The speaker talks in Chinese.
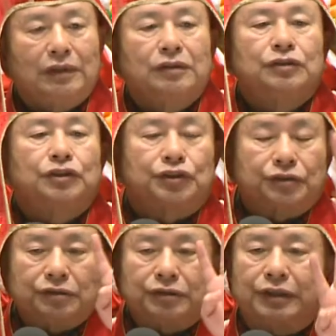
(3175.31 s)

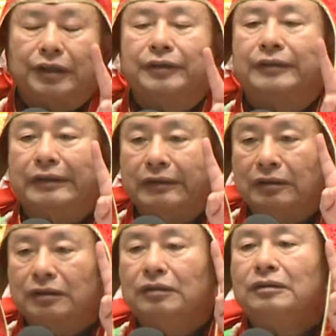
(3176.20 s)
四天
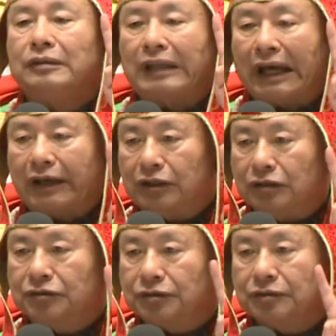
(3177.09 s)
来一
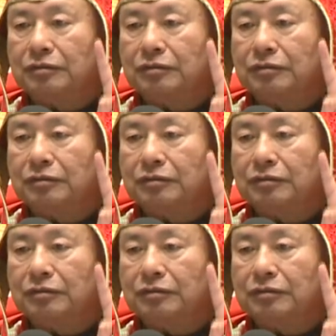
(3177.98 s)
次。